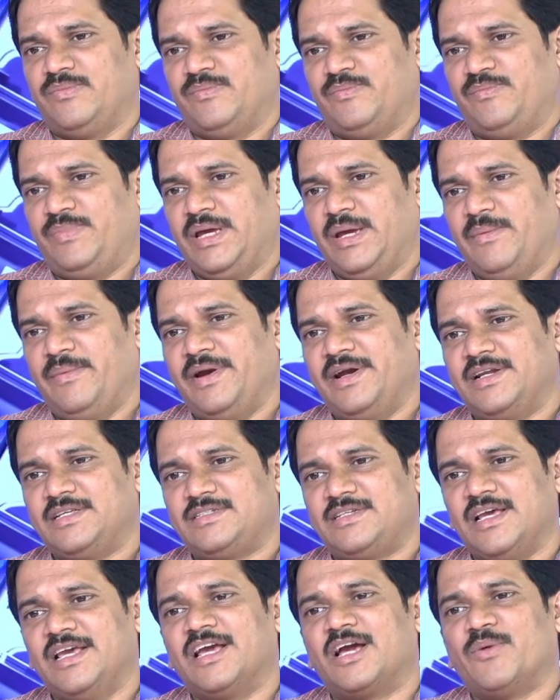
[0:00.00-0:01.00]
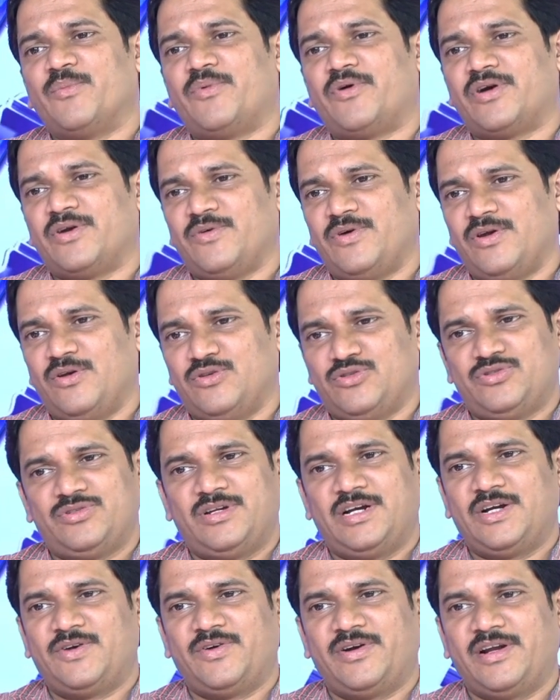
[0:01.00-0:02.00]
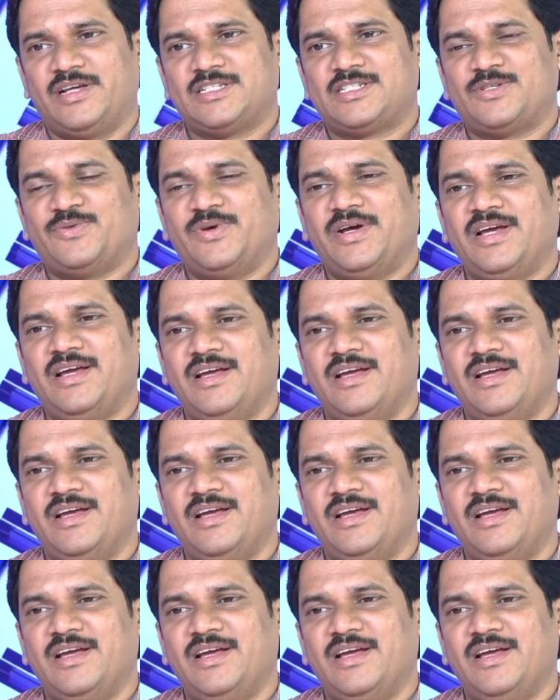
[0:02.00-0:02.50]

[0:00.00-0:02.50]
పేమెంట్ చేయకపోవడం వలన వస్తున్నటువంటి నష్టమా